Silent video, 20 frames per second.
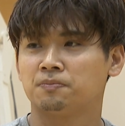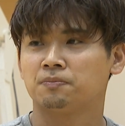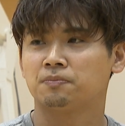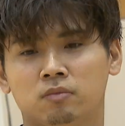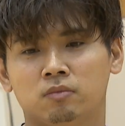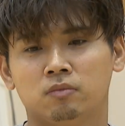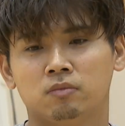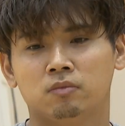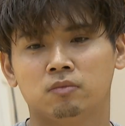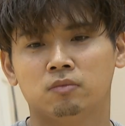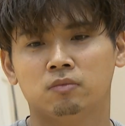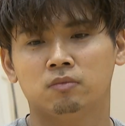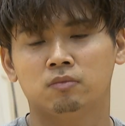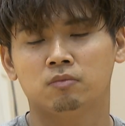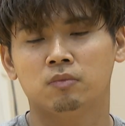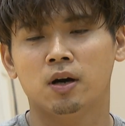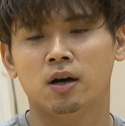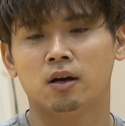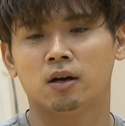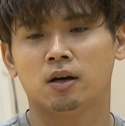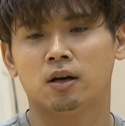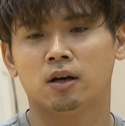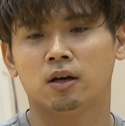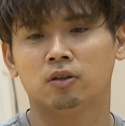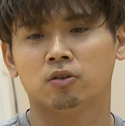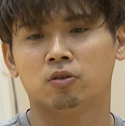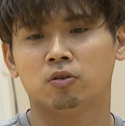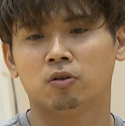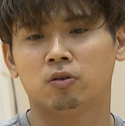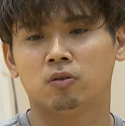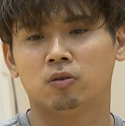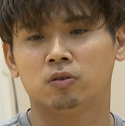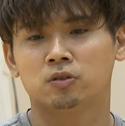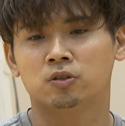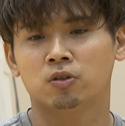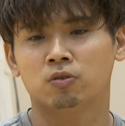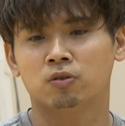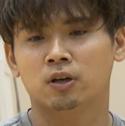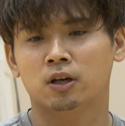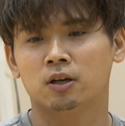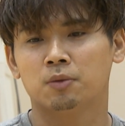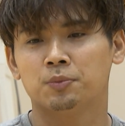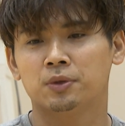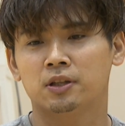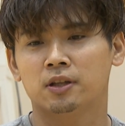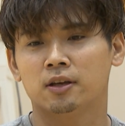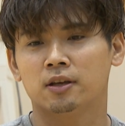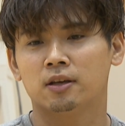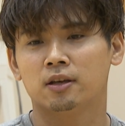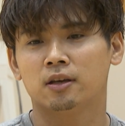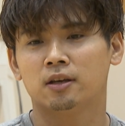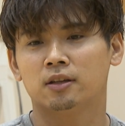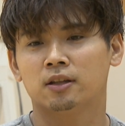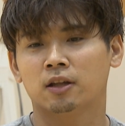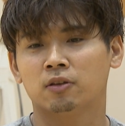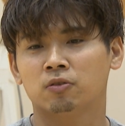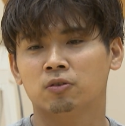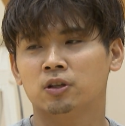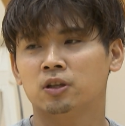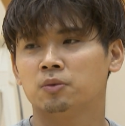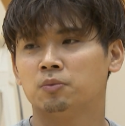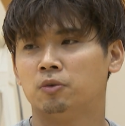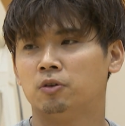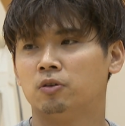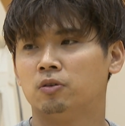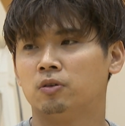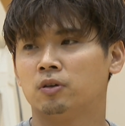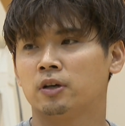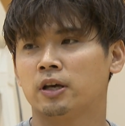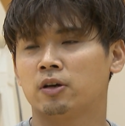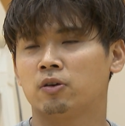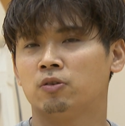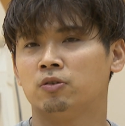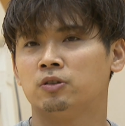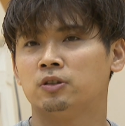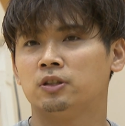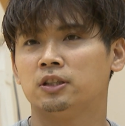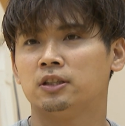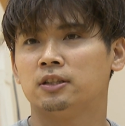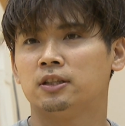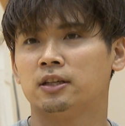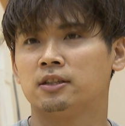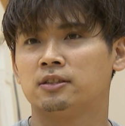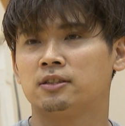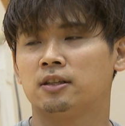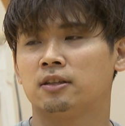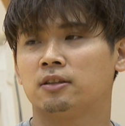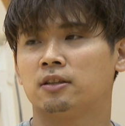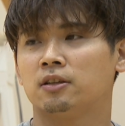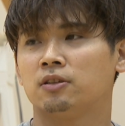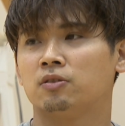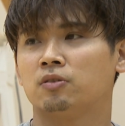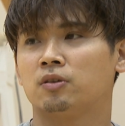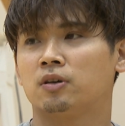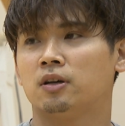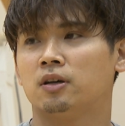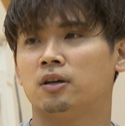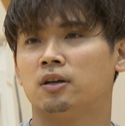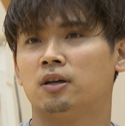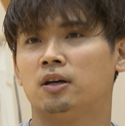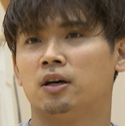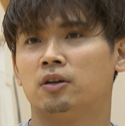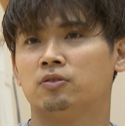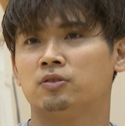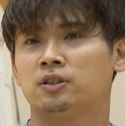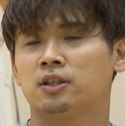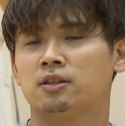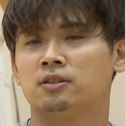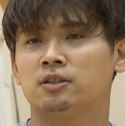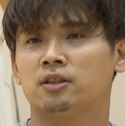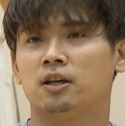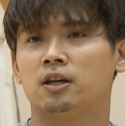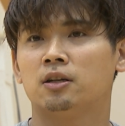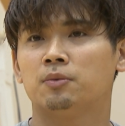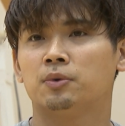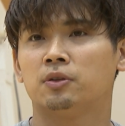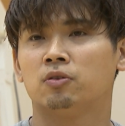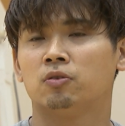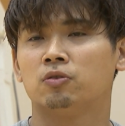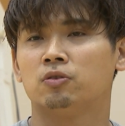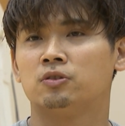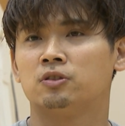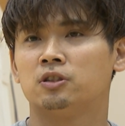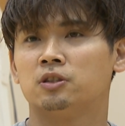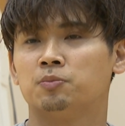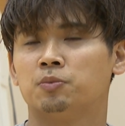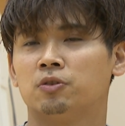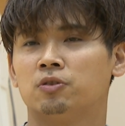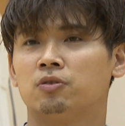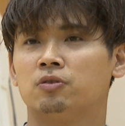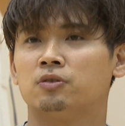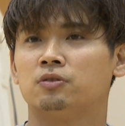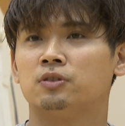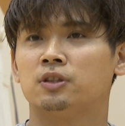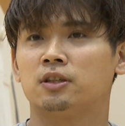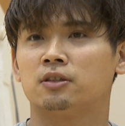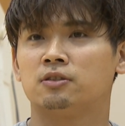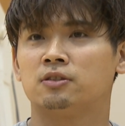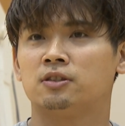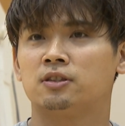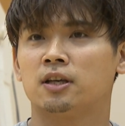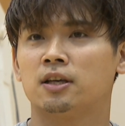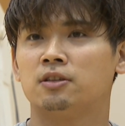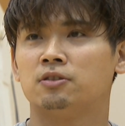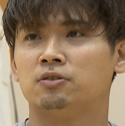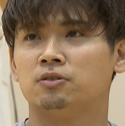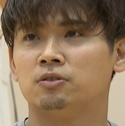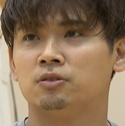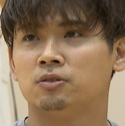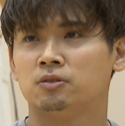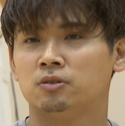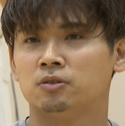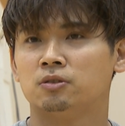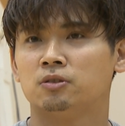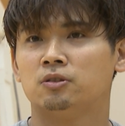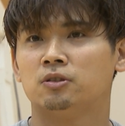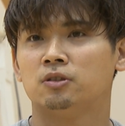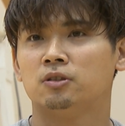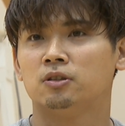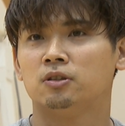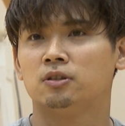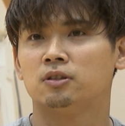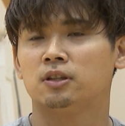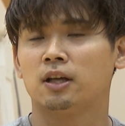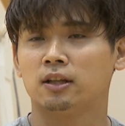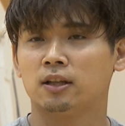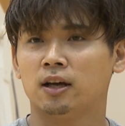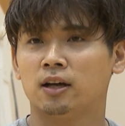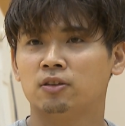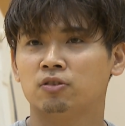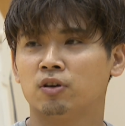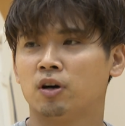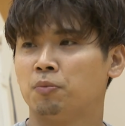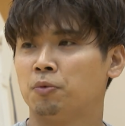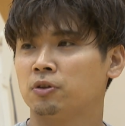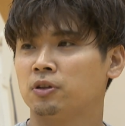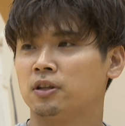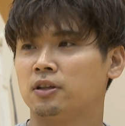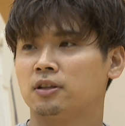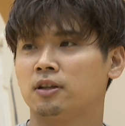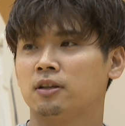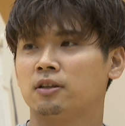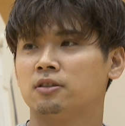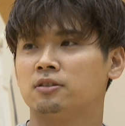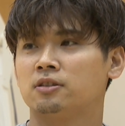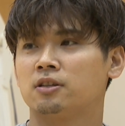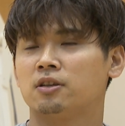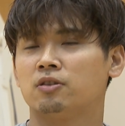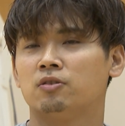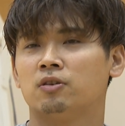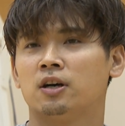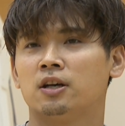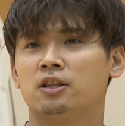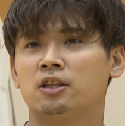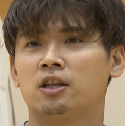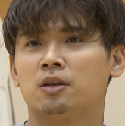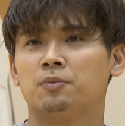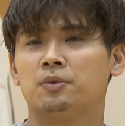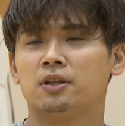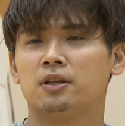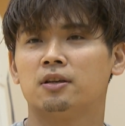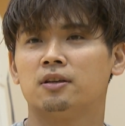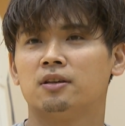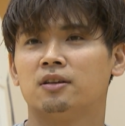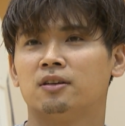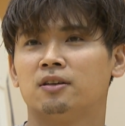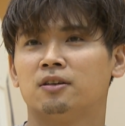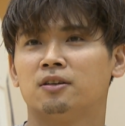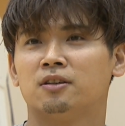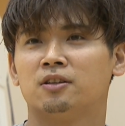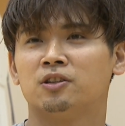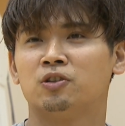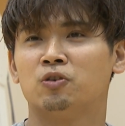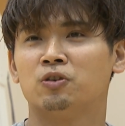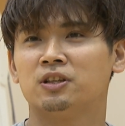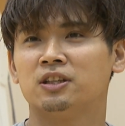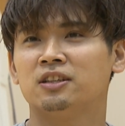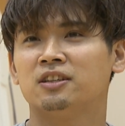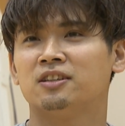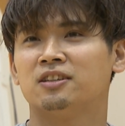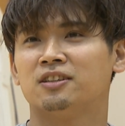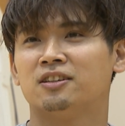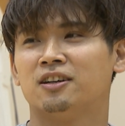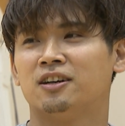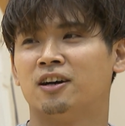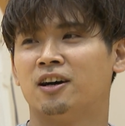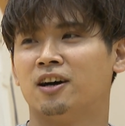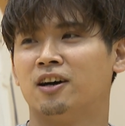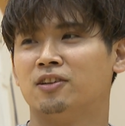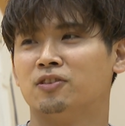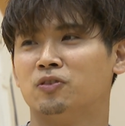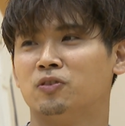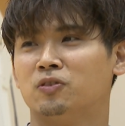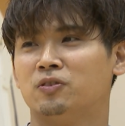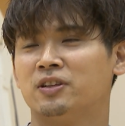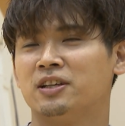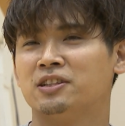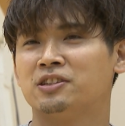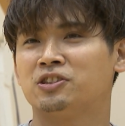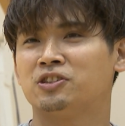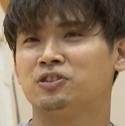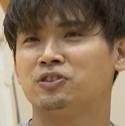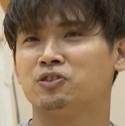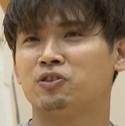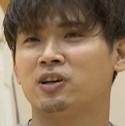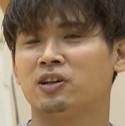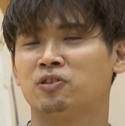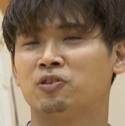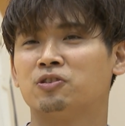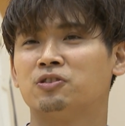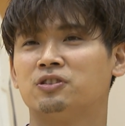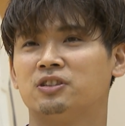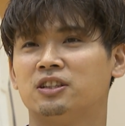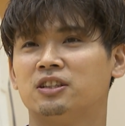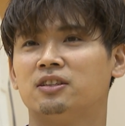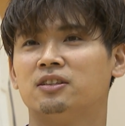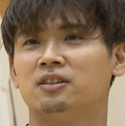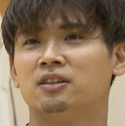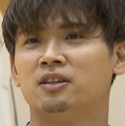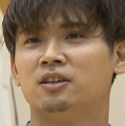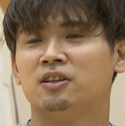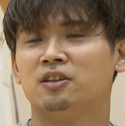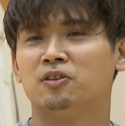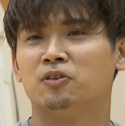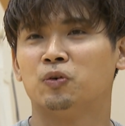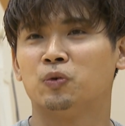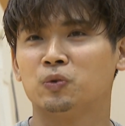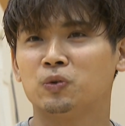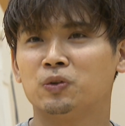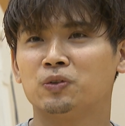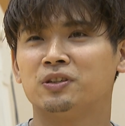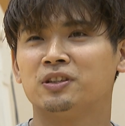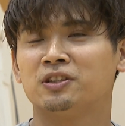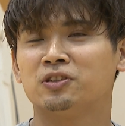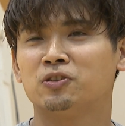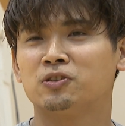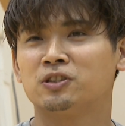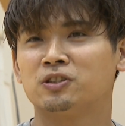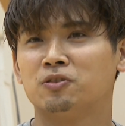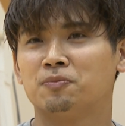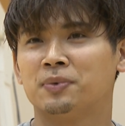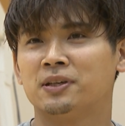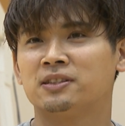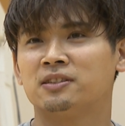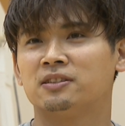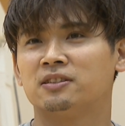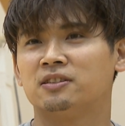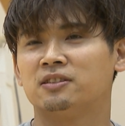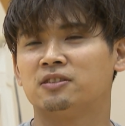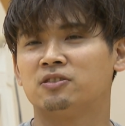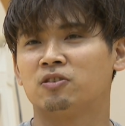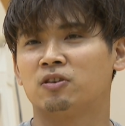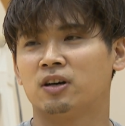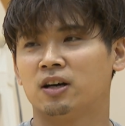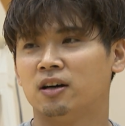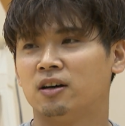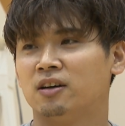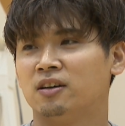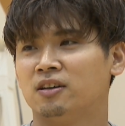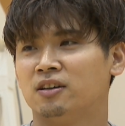うんまあ、あの外から見ていた時も結構フリーランスだったりとかあのチャンスがあればどんどんスリーポイントを打っていくスタイルだなとは思っていたんですけど入ってみてよりあの練習とか特に本当に1つのパスとか